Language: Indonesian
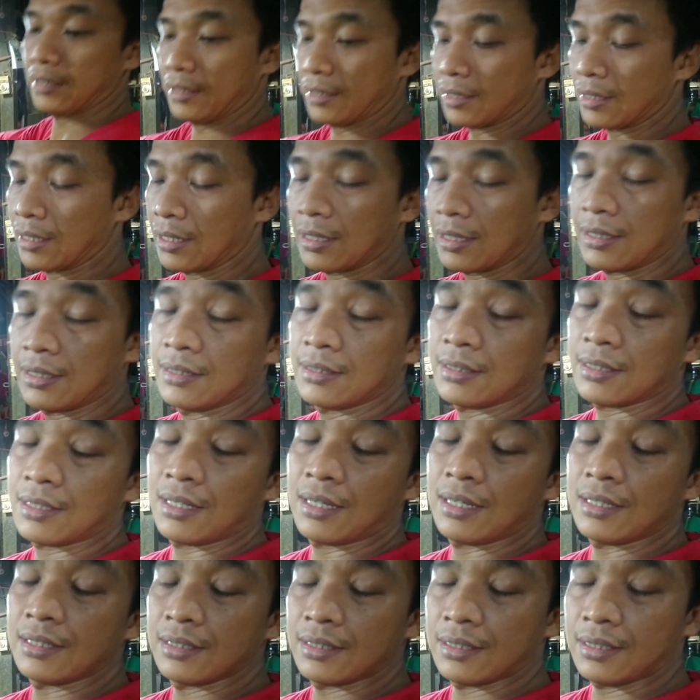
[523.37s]
kang dinten
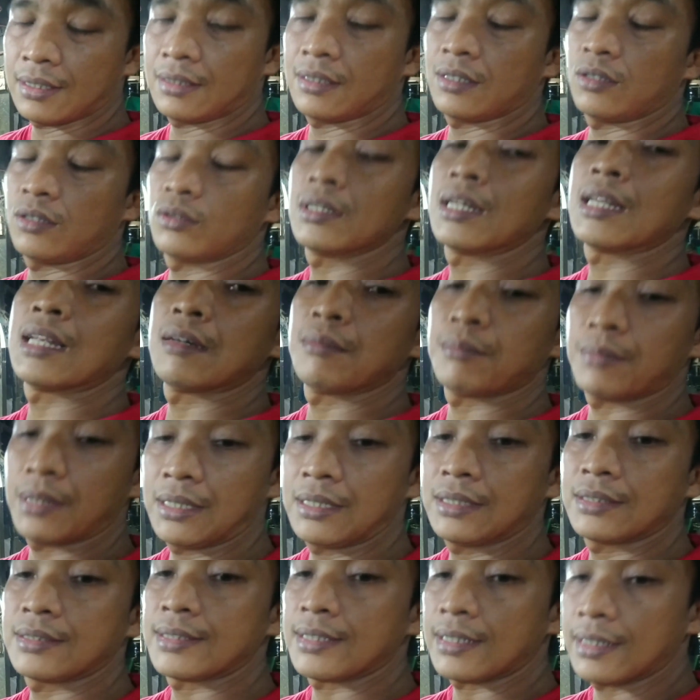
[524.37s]
ayeuna 38 ya
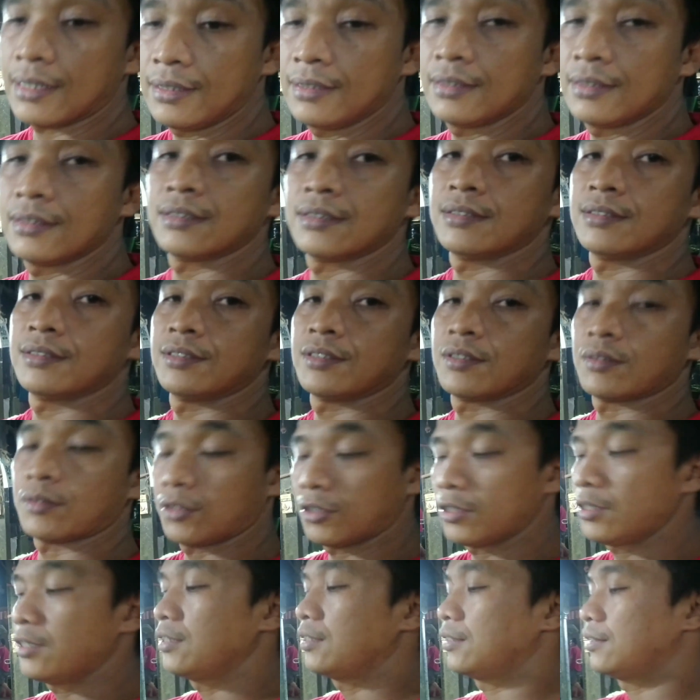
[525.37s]
cara. 38. Oh, oh
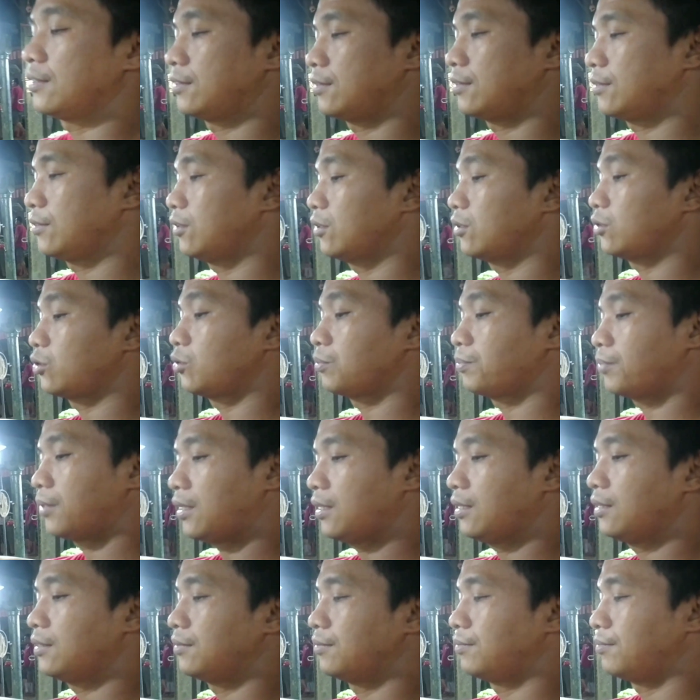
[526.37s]
super.
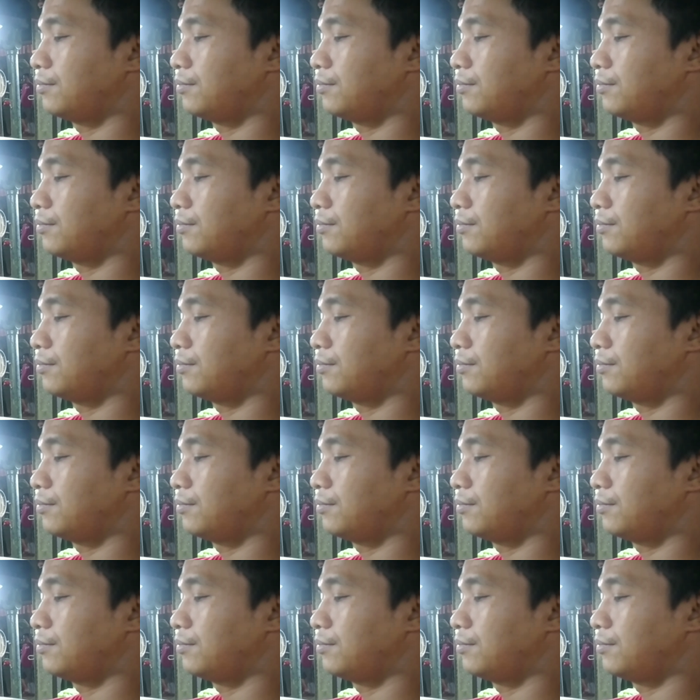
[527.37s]
Iya,